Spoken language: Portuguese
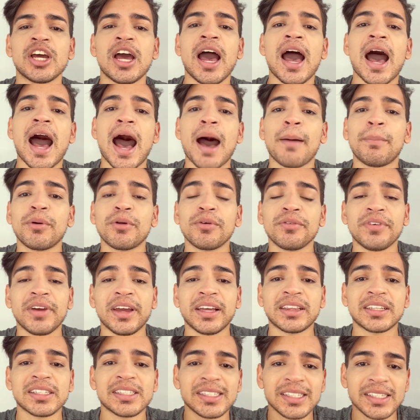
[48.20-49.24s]
Aproveita,
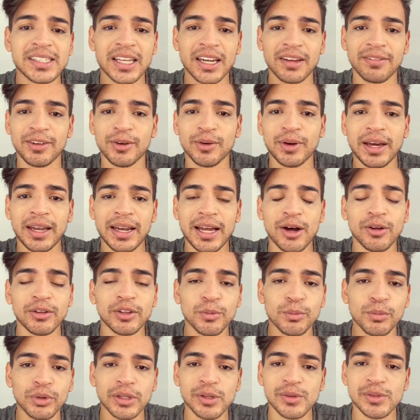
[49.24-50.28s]
se inscreva no canal, tem um
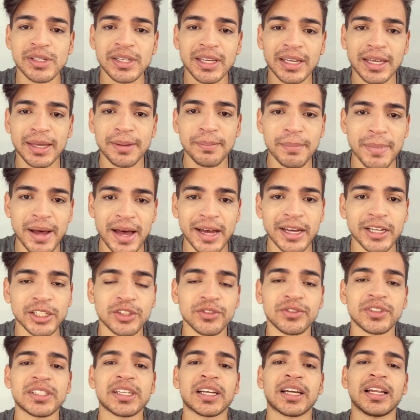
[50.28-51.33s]
botãozinho aqui embaixo.
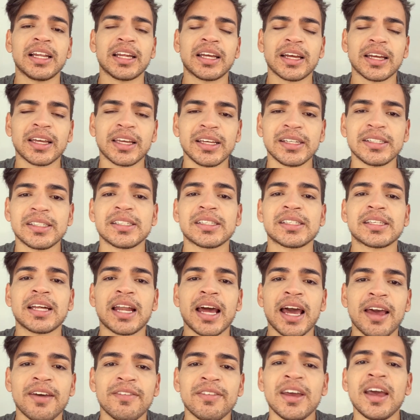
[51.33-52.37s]
Você clica aqui, se
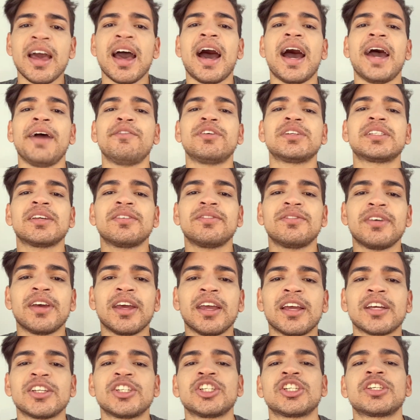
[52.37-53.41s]
inscreve, aí você vem, a
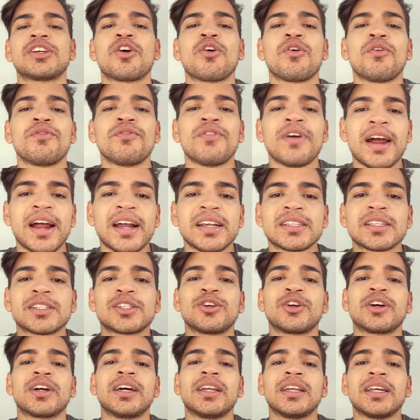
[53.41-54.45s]
gente conversa, se
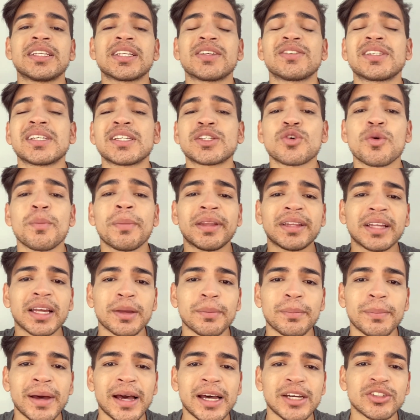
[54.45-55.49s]
organiza. Vocês comentam aqui
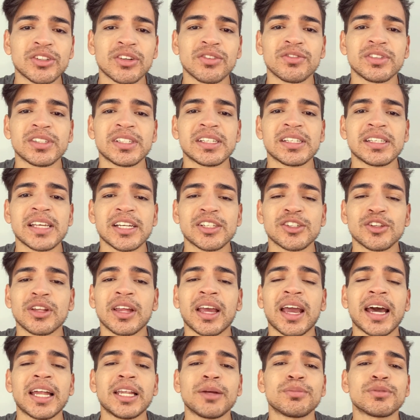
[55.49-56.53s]
embaixo o que vocês acham de
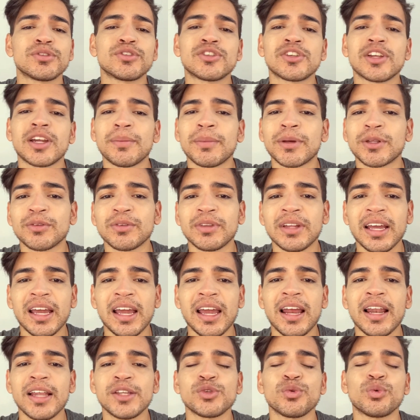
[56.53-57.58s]
cada posicionamento
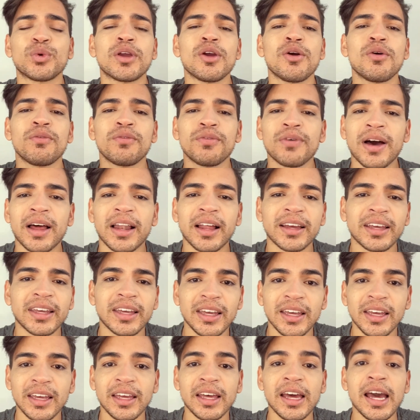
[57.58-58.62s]
deles, o que eu falo
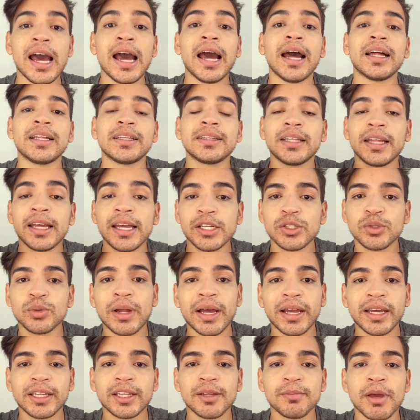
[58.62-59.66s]
aqui. Deixa o like
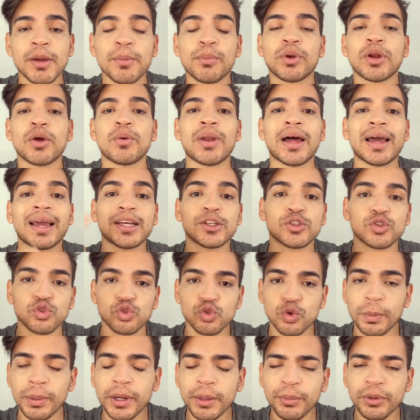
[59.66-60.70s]
também, porque um like é super
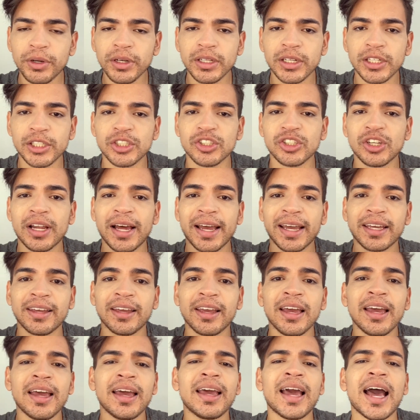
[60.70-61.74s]
importante. Like
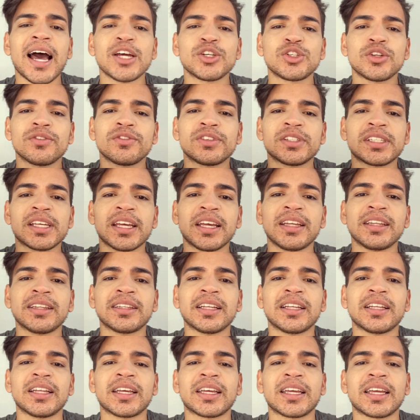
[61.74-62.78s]
ajuda você a
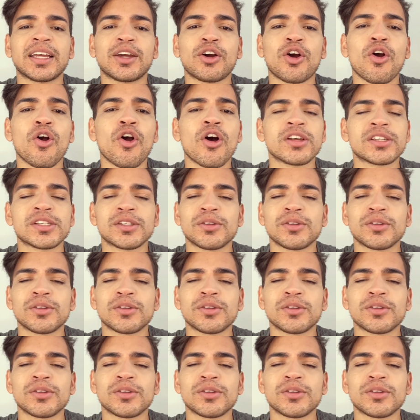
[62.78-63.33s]
entender que gosta do